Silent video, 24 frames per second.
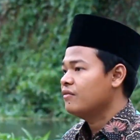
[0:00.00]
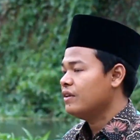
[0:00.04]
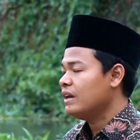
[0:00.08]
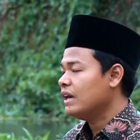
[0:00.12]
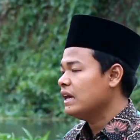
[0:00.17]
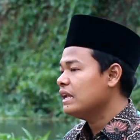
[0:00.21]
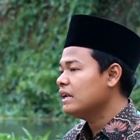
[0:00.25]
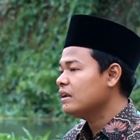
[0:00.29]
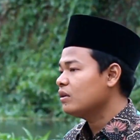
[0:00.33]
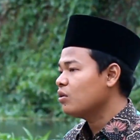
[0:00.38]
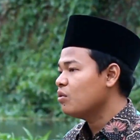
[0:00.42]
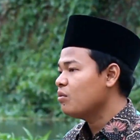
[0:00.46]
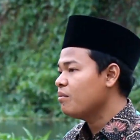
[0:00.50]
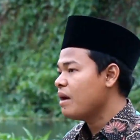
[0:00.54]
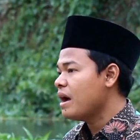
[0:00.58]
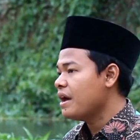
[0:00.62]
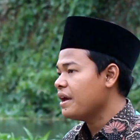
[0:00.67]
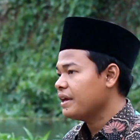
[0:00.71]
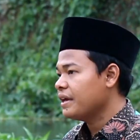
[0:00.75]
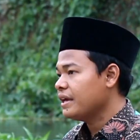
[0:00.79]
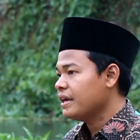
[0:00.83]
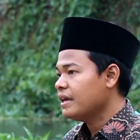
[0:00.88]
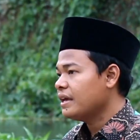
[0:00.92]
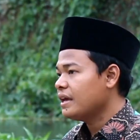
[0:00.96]
Fi'il
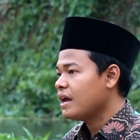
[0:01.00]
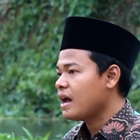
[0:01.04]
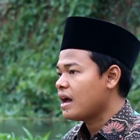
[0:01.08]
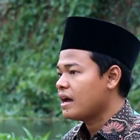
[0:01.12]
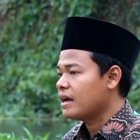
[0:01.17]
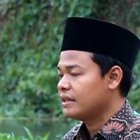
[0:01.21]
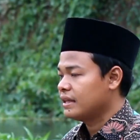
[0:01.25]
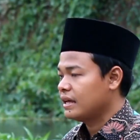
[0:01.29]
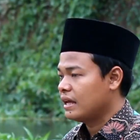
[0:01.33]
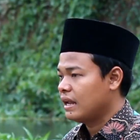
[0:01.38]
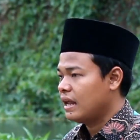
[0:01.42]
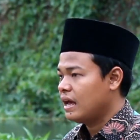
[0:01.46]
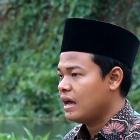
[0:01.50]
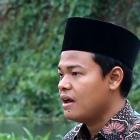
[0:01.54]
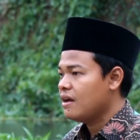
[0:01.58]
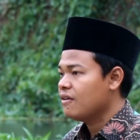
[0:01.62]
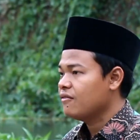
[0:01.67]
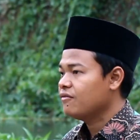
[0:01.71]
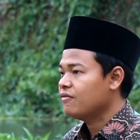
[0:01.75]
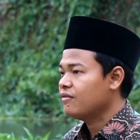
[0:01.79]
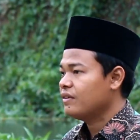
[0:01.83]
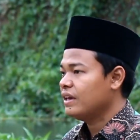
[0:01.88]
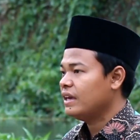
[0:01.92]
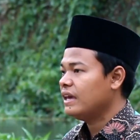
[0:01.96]
rubai
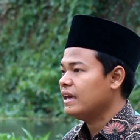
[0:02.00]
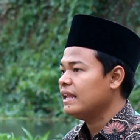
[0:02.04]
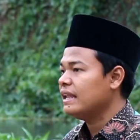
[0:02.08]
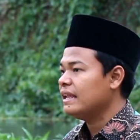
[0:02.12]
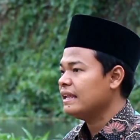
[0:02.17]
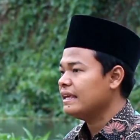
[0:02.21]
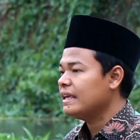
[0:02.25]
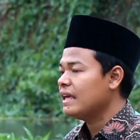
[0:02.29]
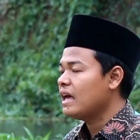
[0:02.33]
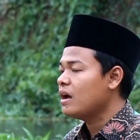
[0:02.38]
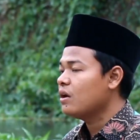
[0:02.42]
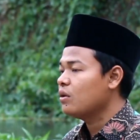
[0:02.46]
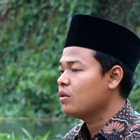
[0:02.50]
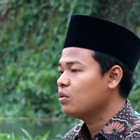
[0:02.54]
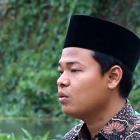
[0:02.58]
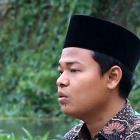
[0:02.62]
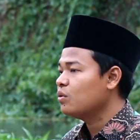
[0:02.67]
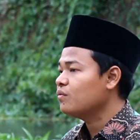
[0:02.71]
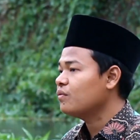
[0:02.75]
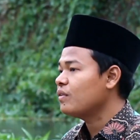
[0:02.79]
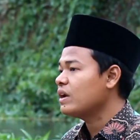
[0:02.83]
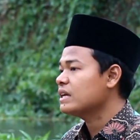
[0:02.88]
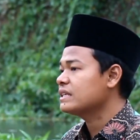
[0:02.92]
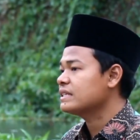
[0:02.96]
adalah fi'il yang
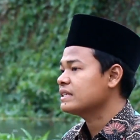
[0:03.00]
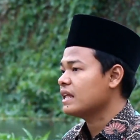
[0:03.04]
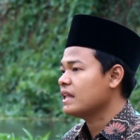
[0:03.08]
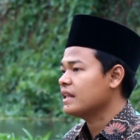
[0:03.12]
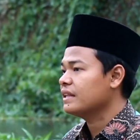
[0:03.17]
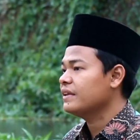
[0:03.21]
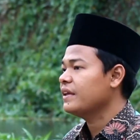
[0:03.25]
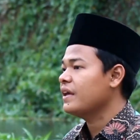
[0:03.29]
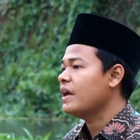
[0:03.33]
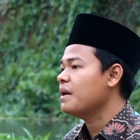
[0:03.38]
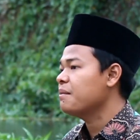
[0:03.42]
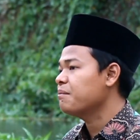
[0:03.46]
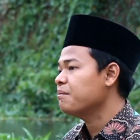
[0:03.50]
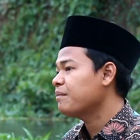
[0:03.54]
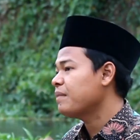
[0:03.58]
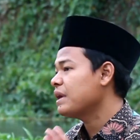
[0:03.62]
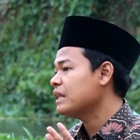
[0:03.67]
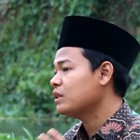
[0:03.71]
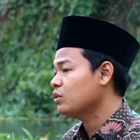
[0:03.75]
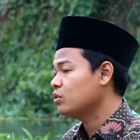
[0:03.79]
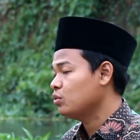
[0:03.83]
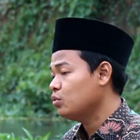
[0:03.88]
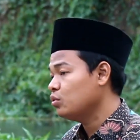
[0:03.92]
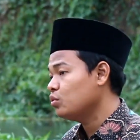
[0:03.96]
huruf asalnya
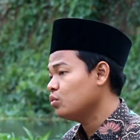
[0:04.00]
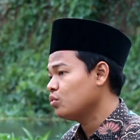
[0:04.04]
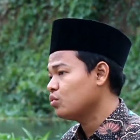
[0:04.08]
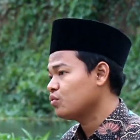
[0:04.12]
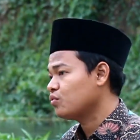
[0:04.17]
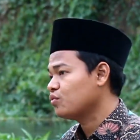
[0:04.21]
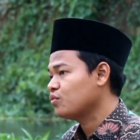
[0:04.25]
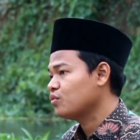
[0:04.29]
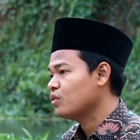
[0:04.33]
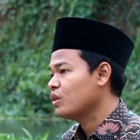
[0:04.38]
empat huruf,